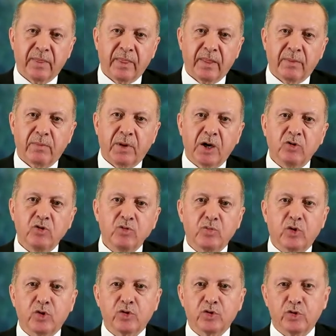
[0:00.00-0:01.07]
malum
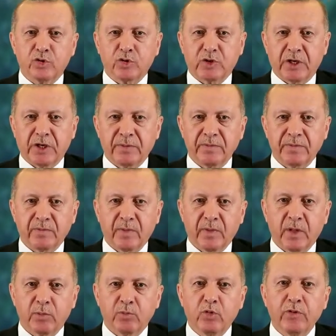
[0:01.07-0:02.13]
olduğu üzere
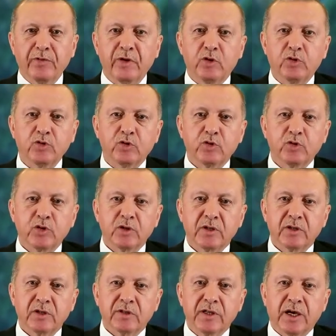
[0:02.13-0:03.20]
bu virüs
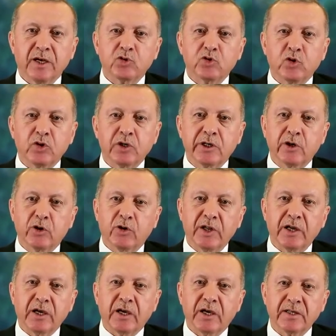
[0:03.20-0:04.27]
daha çok
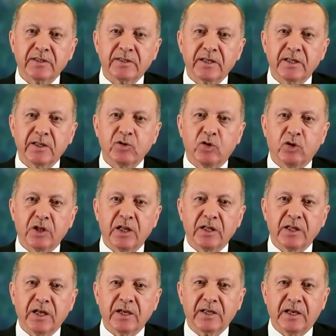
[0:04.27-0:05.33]
kronik hastalığı
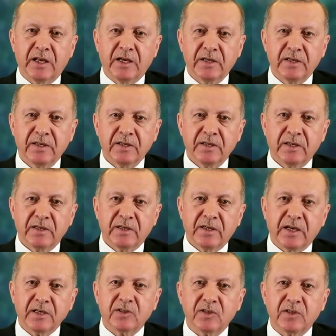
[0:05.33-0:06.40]
olanlar ile
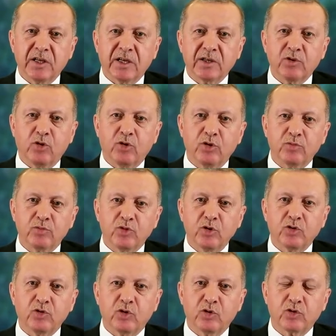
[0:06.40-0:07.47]
yaşlılarda ölümcül
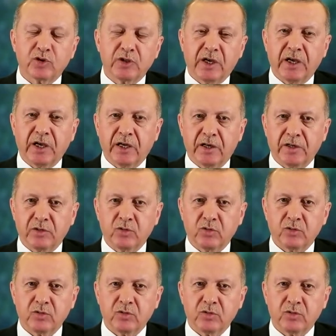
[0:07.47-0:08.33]
sonuçlara yer alıyor.